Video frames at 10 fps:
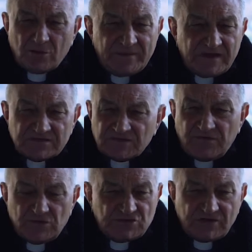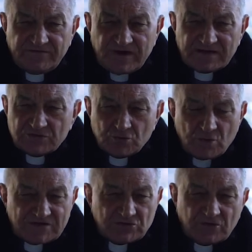come svolgeva la
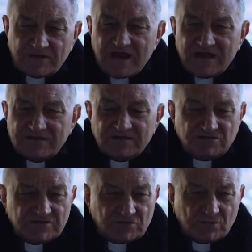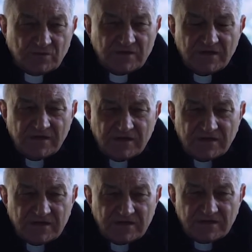sua giornata Gesù,
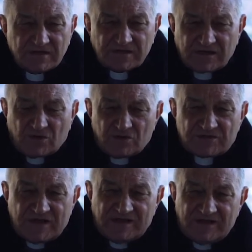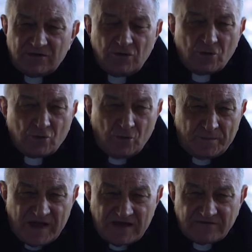che cosa lo
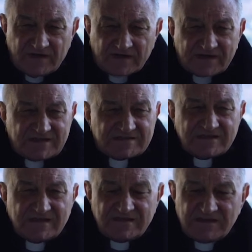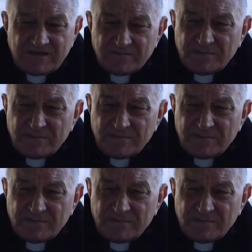occupava, che segni